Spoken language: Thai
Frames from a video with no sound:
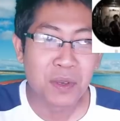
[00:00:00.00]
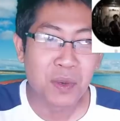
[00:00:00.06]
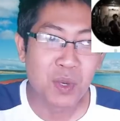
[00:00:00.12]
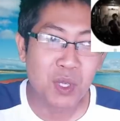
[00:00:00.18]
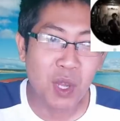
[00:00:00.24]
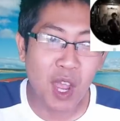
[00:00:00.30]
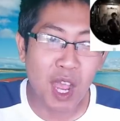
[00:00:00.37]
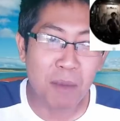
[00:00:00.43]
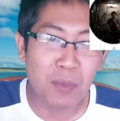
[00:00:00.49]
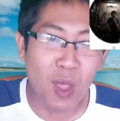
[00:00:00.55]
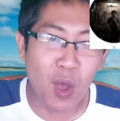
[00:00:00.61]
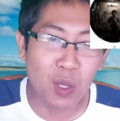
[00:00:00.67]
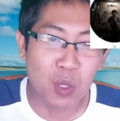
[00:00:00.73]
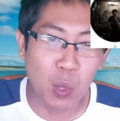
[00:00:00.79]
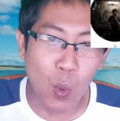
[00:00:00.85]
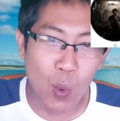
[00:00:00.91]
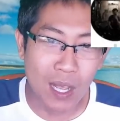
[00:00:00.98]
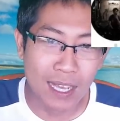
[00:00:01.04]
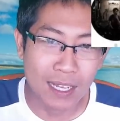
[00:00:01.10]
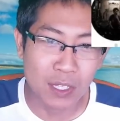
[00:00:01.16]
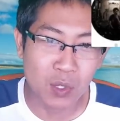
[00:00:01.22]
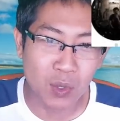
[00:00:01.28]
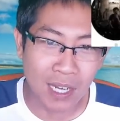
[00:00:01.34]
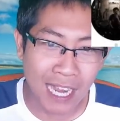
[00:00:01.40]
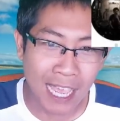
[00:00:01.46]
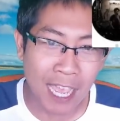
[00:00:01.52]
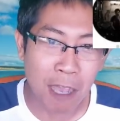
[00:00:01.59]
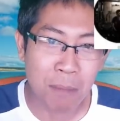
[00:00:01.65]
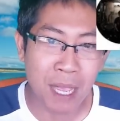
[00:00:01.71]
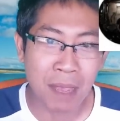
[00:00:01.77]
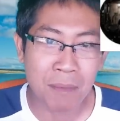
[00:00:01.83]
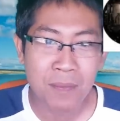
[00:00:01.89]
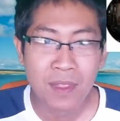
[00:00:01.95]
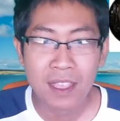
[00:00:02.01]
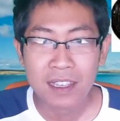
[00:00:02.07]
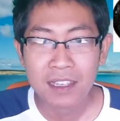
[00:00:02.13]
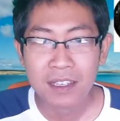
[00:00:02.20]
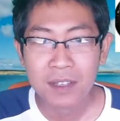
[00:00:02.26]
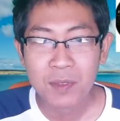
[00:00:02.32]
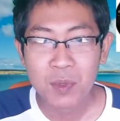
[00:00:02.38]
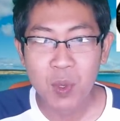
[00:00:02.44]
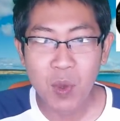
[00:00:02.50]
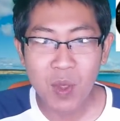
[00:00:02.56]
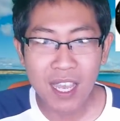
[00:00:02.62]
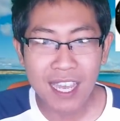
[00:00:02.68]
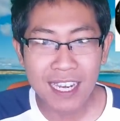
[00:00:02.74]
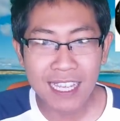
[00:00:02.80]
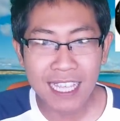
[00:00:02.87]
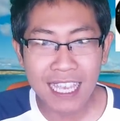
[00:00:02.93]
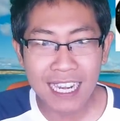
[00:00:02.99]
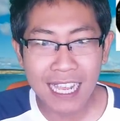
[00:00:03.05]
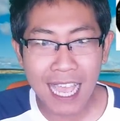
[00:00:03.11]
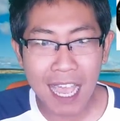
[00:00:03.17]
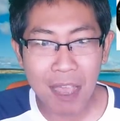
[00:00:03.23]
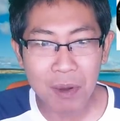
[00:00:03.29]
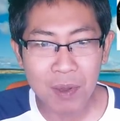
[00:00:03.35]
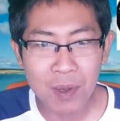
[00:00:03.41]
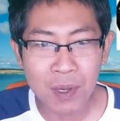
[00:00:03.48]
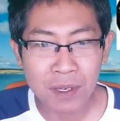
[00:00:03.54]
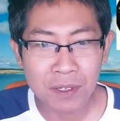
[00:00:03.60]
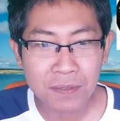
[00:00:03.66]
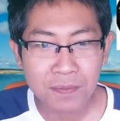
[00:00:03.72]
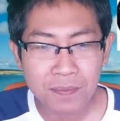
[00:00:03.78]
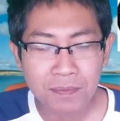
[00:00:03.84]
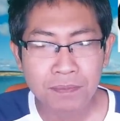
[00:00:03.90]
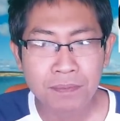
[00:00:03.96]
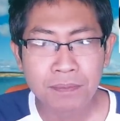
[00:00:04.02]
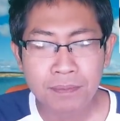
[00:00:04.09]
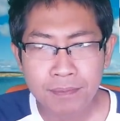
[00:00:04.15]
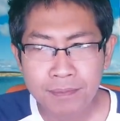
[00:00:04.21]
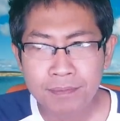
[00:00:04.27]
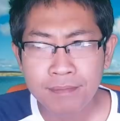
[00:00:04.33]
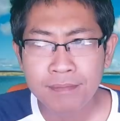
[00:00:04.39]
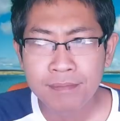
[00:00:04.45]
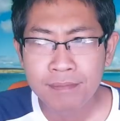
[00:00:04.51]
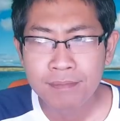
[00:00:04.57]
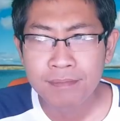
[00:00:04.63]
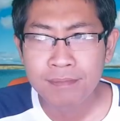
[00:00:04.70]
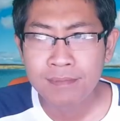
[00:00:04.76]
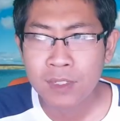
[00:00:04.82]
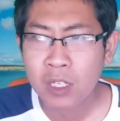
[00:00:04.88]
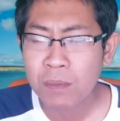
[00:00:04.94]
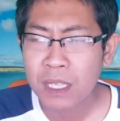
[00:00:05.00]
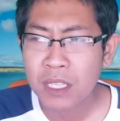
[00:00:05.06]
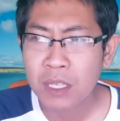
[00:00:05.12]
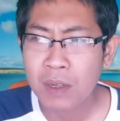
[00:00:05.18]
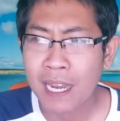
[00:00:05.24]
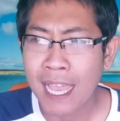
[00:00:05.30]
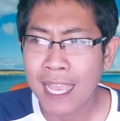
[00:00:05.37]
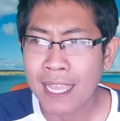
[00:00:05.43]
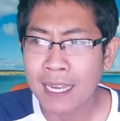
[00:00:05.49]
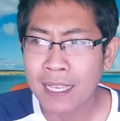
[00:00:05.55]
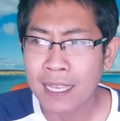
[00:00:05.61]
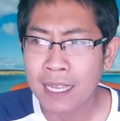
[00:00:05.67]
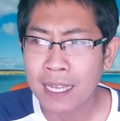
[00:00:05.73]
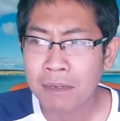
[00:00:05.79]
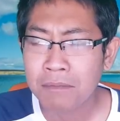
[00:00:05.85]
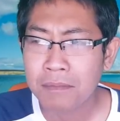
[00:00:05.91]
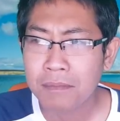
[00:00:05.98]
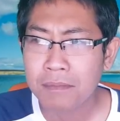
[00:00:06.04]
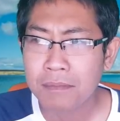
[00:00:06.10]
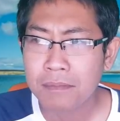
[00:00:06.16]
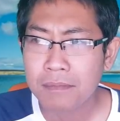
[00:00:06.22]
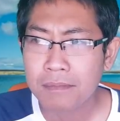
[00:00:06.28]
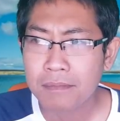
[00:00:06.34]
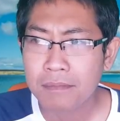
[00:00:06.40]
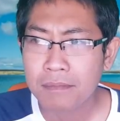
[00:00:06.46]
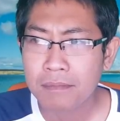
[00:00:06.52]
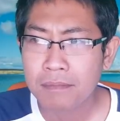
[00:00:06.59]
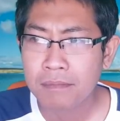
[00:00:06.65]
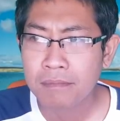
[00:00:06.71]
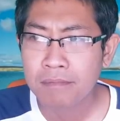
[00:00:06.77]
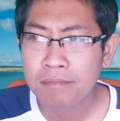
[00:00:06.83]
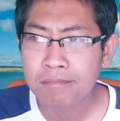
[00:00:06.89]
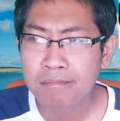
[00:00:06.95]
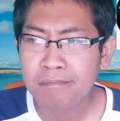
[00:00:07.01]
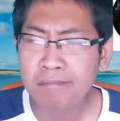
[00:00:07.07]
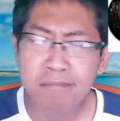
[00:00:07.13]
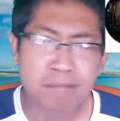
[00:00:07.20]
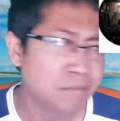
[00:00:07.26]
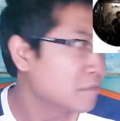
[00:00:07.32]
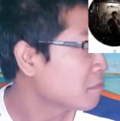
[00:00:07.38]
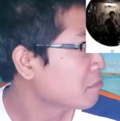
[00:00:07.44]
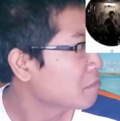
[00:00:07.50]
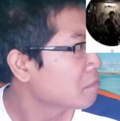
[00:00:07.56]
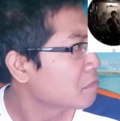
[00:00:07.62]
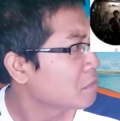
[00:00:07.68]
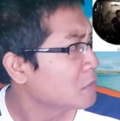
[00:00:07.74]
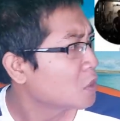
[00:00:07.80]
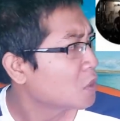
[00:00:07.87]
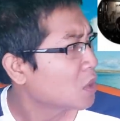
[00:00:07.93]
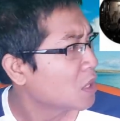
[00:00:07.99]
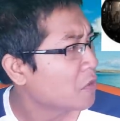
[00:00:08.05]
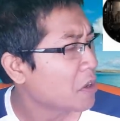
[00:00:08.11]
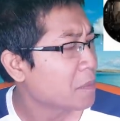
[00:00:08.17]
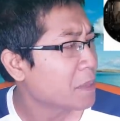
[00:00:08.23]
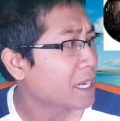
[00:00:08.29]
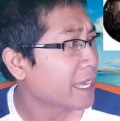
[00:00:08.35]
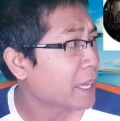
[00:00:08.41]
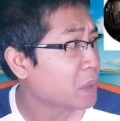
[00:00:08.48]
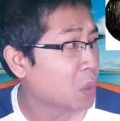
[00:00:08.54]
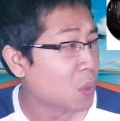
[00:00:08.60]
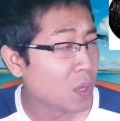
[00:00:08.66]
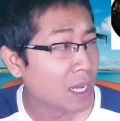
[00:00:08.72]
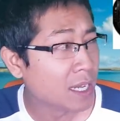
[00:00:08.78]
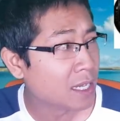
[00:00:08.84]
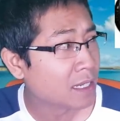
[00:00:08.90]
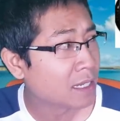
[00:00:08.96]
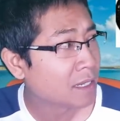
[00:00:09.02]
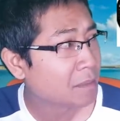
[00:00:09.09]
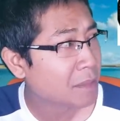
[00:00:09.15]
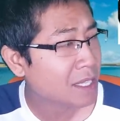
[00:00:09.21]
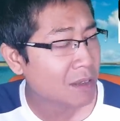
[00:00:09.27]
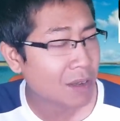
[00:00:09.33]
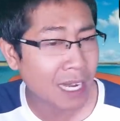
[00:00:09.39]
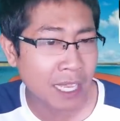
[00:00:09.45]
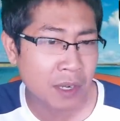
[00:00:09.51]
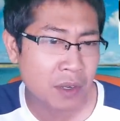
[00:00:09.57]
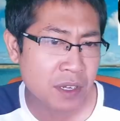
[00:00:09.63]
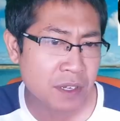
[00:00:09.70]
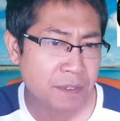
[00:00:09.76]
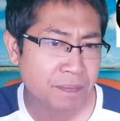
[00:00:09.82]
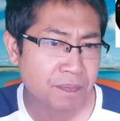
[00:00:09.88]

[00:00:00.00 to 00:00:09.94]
กูชอบน้องถุงเงินสุดแล้วแบบถุงเงินกินข้าวลูกก็ไม่เท่าไหร่นะครับ อืมยงยีว่าเป็นไงถุงเงินไม่เท่าไหร่เนาะ